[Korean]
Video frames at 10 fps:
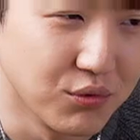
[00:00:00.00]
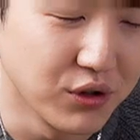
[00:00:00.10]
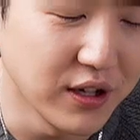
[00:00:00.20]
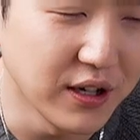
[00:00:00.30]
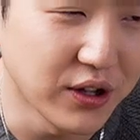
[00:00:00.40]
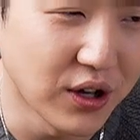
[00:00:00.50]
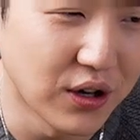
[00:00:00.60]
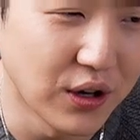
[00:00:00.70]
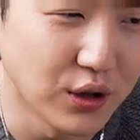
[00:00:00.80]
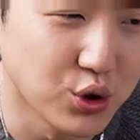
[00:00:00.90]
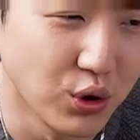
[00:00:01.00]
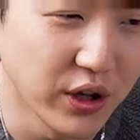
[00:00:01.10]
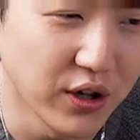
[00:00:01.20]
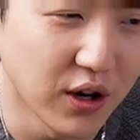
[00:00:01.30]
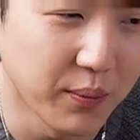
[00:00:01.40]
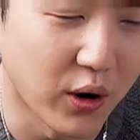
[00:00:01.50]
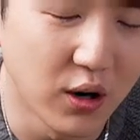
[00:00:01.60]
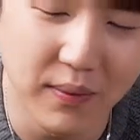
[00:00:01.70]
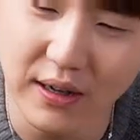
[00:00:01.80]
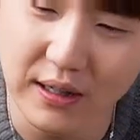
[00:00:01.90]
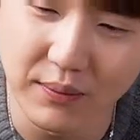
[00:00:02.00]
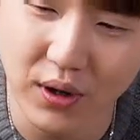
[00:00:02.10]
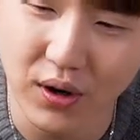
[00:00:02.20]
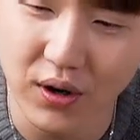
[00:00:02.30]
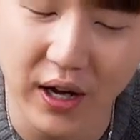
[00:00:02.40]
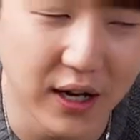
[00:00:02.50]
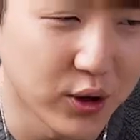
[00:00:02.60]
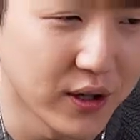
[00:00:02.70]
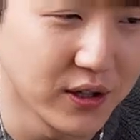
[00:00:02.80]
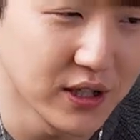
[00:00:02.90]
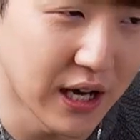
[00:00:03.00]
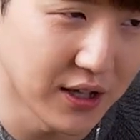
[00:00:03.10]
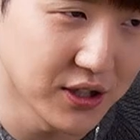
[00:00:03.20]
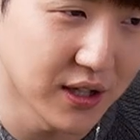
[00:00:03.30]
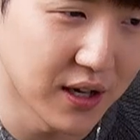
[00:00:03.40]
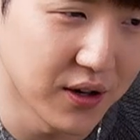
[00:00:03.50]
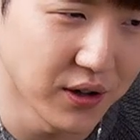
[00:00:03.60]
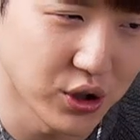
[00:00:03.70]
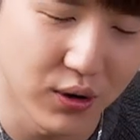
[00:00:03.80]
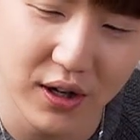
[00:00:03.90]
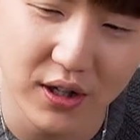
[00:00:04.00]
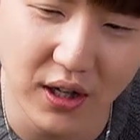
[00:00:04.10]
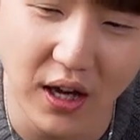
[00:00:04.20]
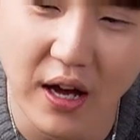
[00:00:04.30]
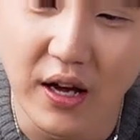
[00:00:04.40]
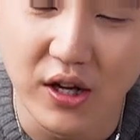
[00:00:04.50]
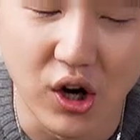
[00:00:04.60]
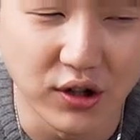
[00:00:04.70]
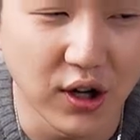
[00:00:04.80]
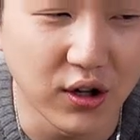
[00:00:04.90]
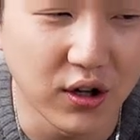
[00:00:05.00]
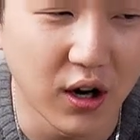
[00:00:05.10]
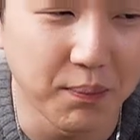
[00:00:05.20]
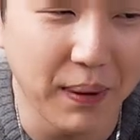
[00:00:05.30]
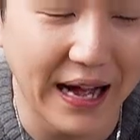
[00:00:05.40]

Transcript: 물 1리터 종이컵 얼만큼 넣어야 되는지 아시나요? 정확히 6컵